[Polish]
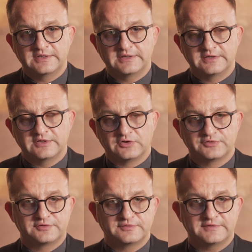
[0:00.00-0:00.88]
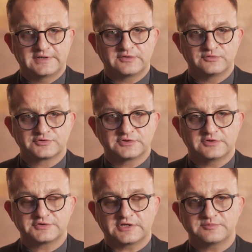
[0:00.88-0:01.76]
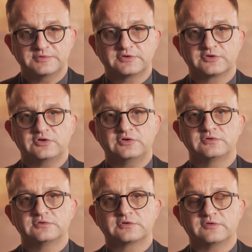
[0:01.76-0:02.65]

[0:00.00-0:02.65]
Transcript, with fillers: e, od wikariuszy chociażby, to,